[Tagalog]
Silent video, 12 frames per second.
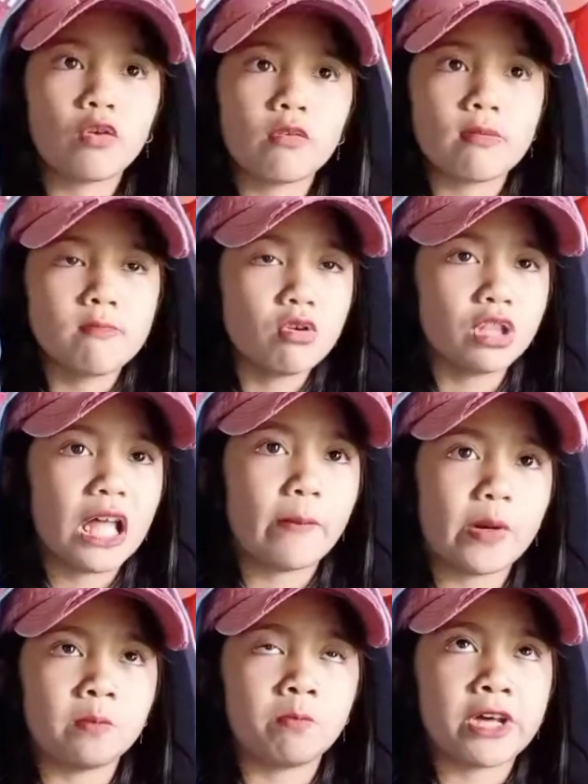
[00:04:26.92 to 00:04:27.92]
Drawing mo,
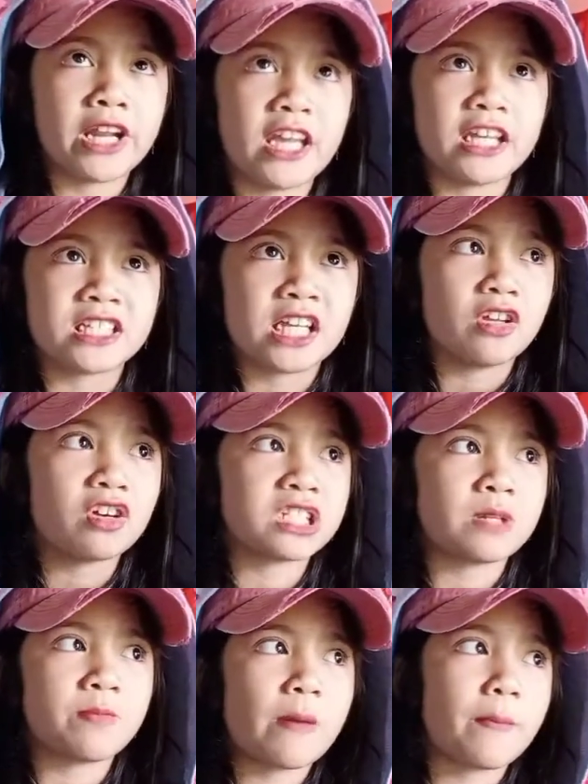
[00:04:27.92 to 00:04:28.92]
dapat parehas kayo
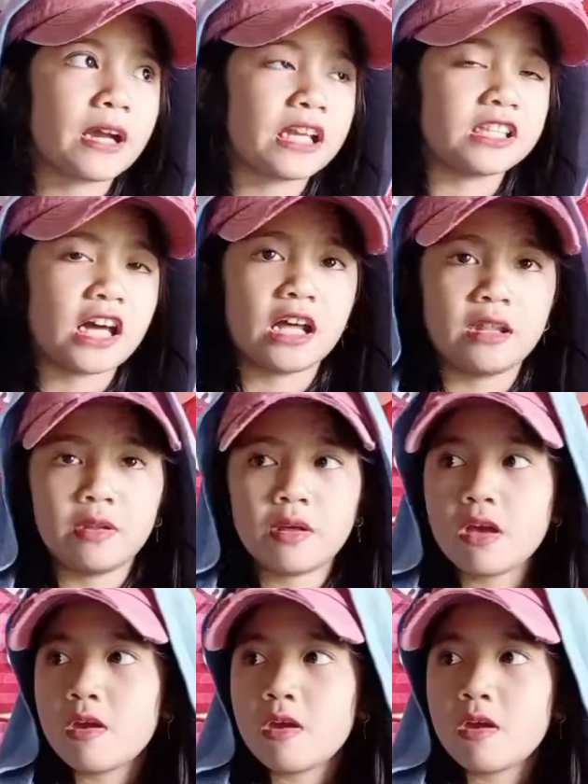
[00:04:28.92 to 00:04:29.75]
kasi papakitaan.